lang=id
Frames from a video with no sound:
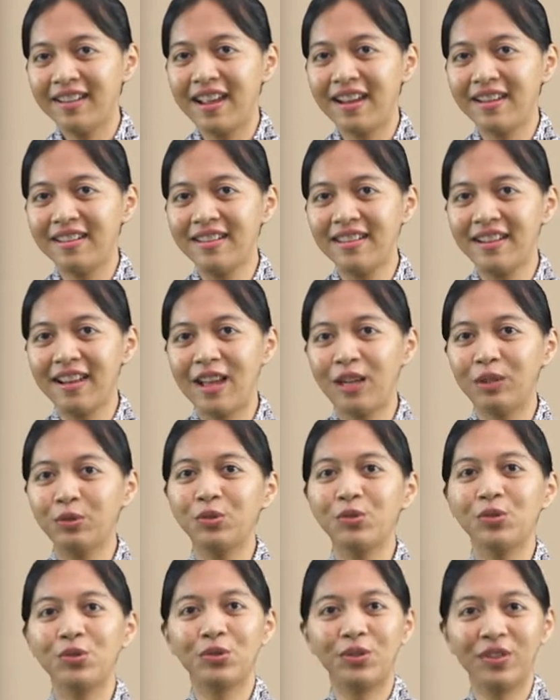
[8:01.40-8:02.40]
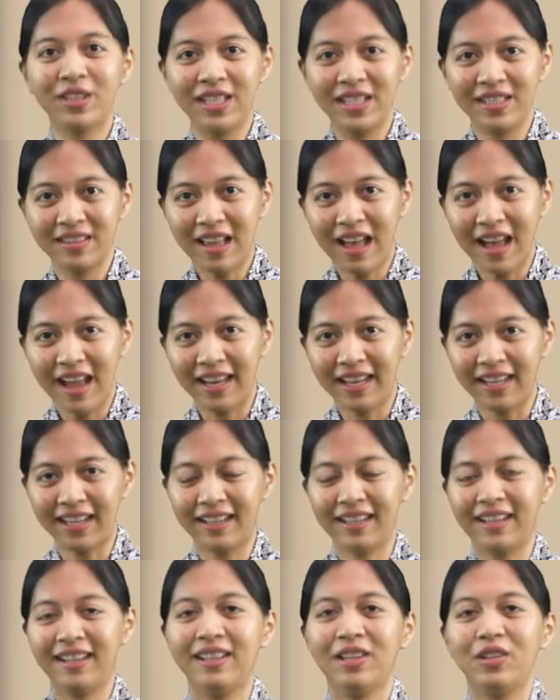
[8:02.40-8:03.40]
dan dengan unsur desain.
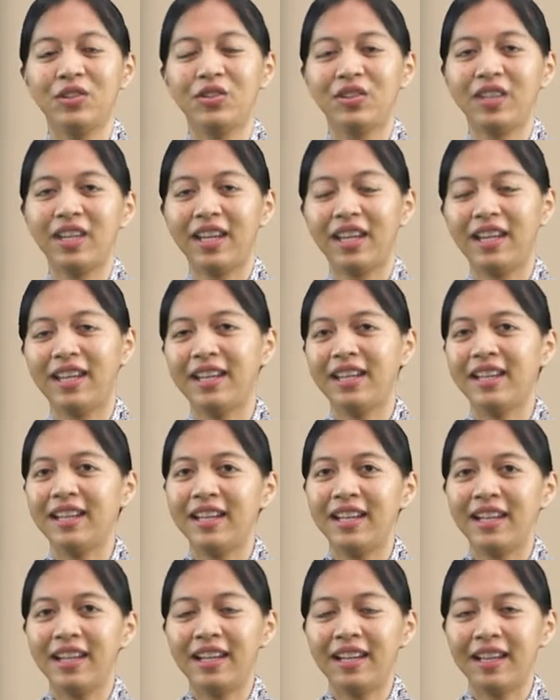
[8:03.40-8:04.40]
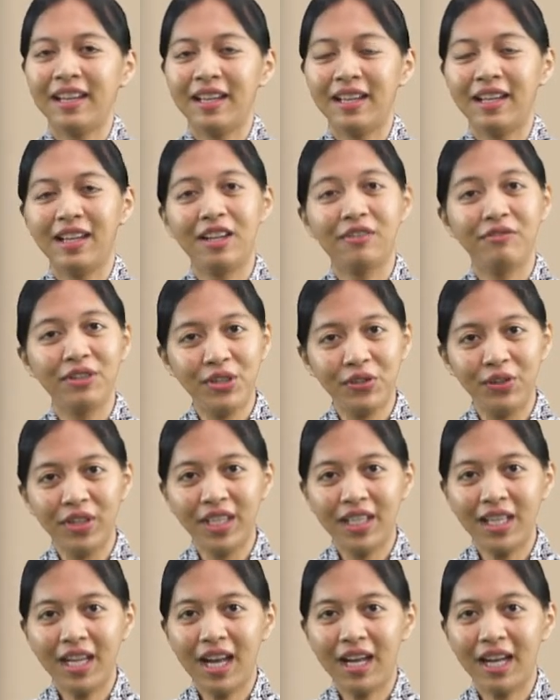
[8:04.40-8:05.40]
Oke, uh, video
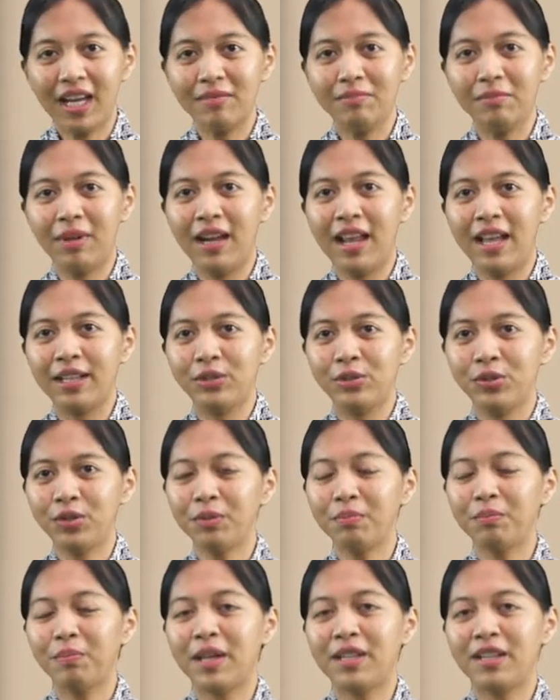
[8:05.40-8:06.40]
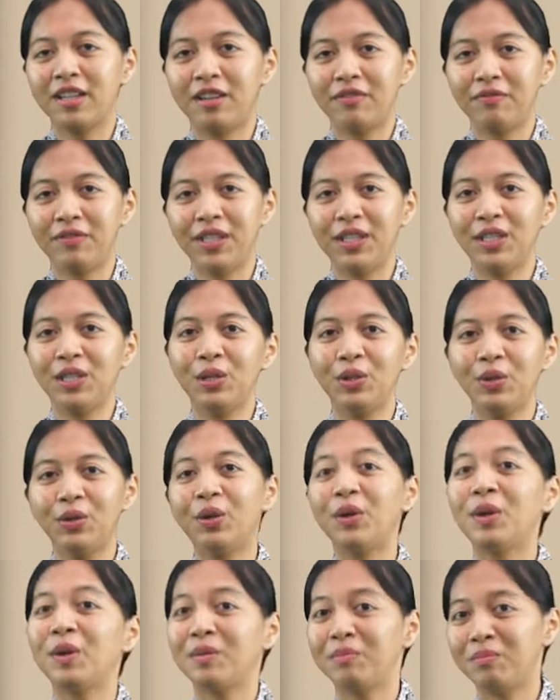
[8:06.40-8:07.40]
ini akan berlanjut pada video
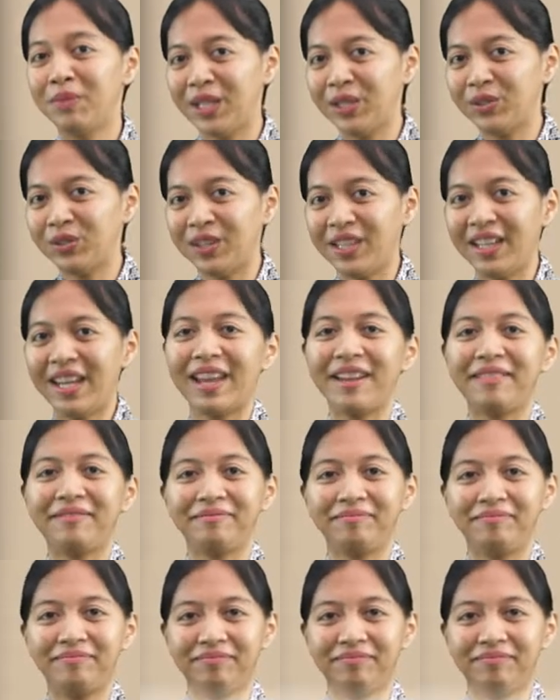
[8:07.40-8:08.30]
berikutnya.